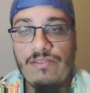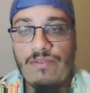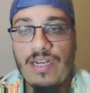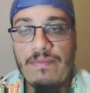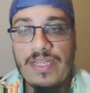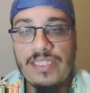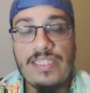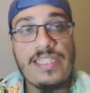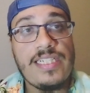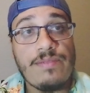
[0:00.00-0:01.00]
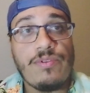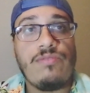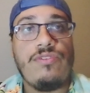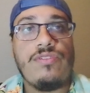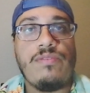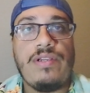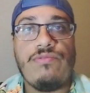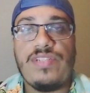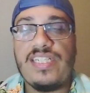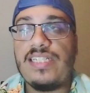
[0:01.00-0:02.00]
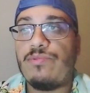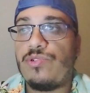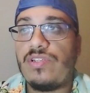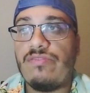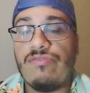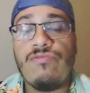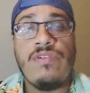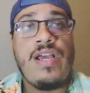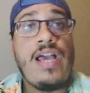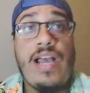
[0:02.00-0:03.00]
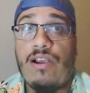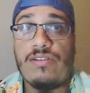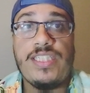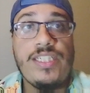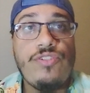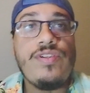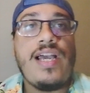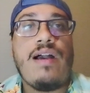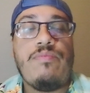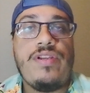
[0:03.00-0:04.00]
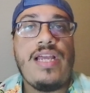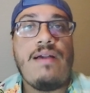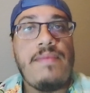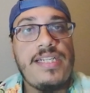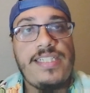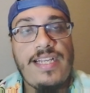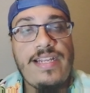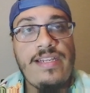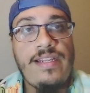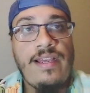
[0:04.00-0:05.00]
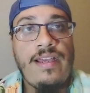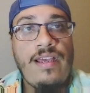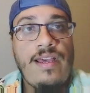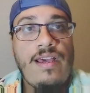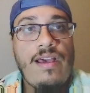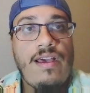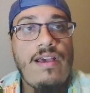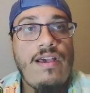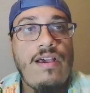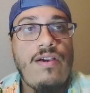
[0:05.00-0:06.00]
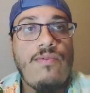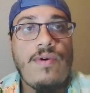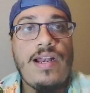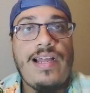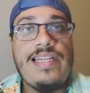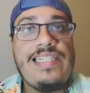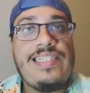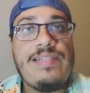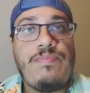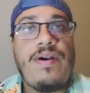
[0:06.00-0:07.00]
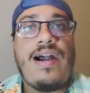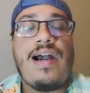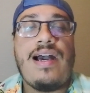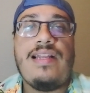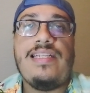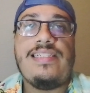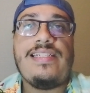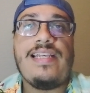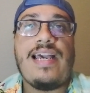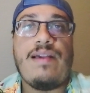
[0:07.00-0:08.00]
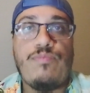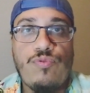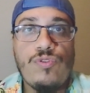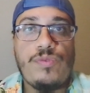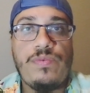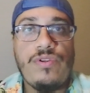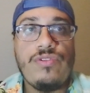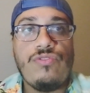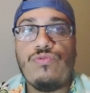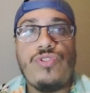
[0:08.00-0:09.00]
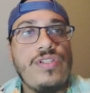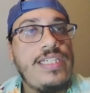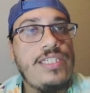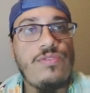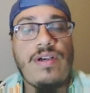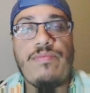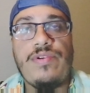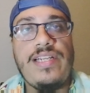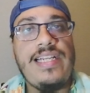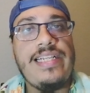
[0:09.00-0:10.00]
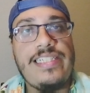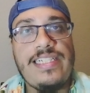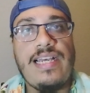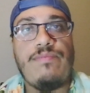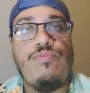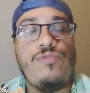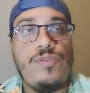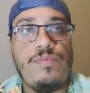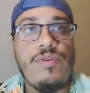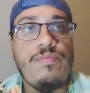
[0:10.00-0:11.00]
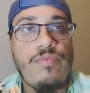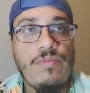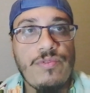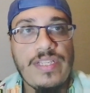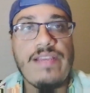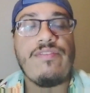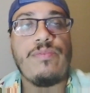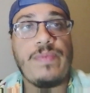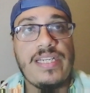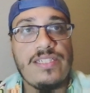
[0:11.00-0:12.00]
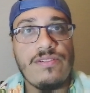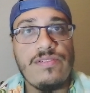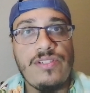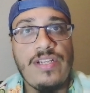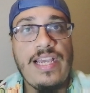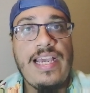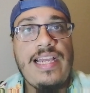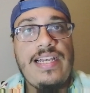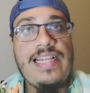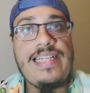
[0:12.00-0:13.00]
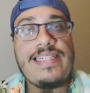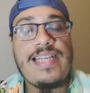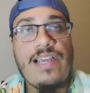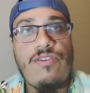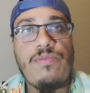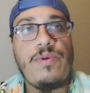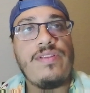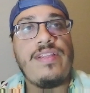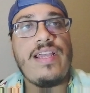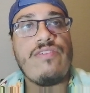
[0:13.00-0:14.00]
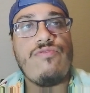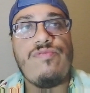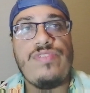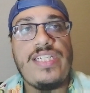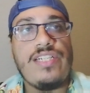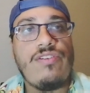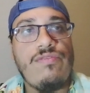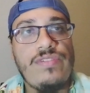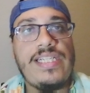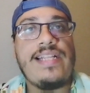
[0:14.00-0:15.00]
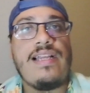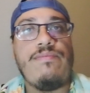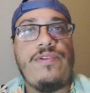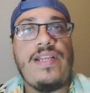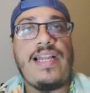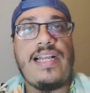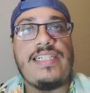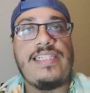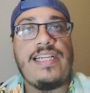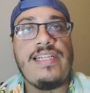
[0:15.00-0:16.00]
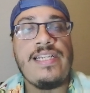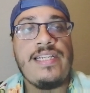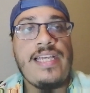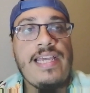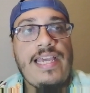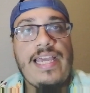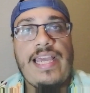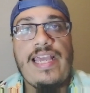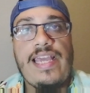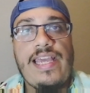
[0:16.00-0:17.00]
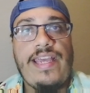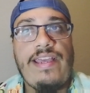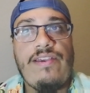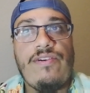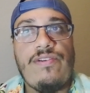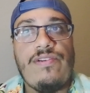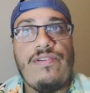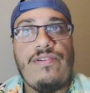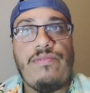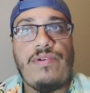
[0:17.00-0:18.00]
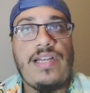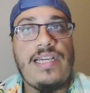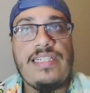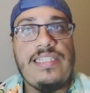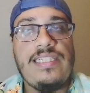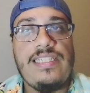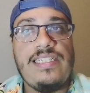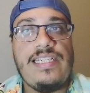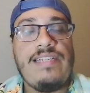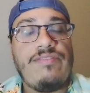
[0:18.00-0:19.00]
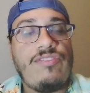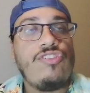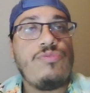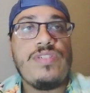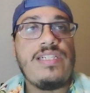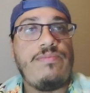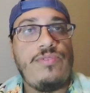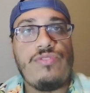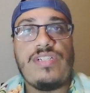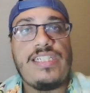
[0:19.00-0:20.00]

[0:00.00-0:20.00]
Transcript: voilà, merci déjà de prendre le temps de m'écouter, j'ai besoin de vous. Alors si tu es abonné à ma chaîne, voilà, n'hésite pas à laisser un pouce bleu. Tous ceux qui sont abonnés, laissez un pouce bleu pour montrer votre présence. Laissez un commentaire où vous dites que vous êtes abonné à la chaîne. Et euh, voilà, franchement, j'ai besoin de